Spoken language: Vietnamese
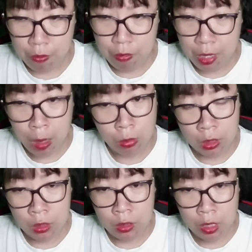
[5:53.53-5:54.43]
Long
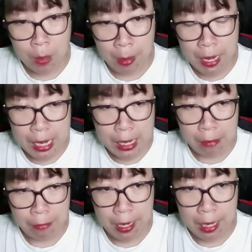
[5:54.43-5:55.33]
tử đưa mắt
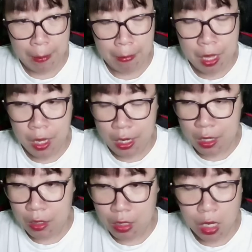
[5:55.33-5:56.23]
nhìn Phan Lâm
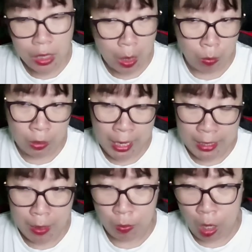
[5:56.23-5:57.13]
đứng trước cổng khàn
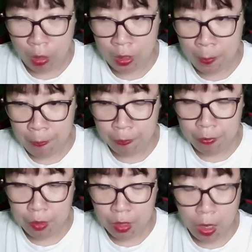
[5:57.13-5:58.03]
giọng nói.
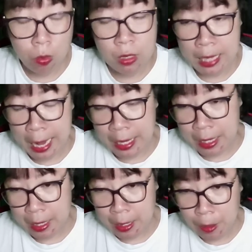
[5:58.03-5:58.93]
Không sai.
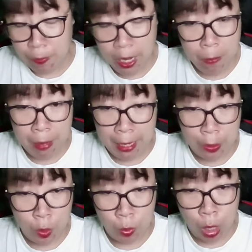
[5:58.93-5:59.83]
Phan Lâm
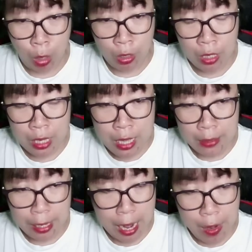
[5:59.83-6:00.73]
lạnh lùng nói.
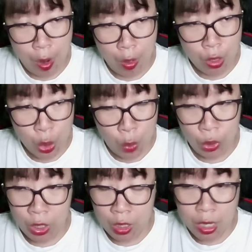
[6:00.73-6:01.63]
Ta đã nói
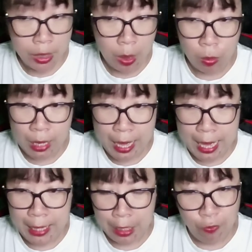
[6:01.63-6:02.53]
rồi, ngươi không
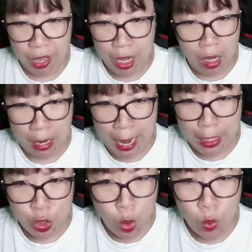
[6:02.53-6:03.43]
đi thì phải ở
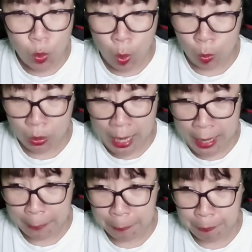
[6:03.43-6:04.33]
lại chôn cùng ta.